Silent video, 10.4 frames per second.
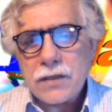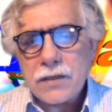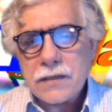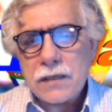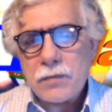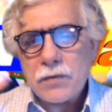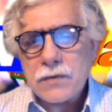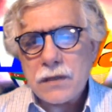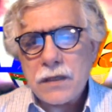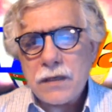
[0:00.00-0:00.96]
17
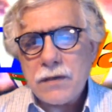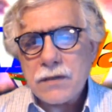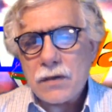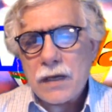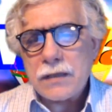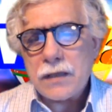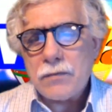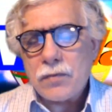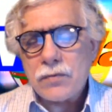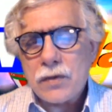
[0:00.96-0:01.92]
positivi isolati
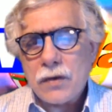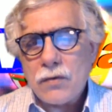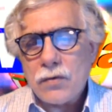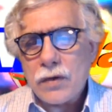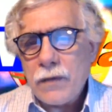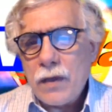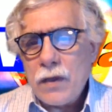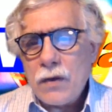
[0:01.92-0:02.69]
a Mondragone,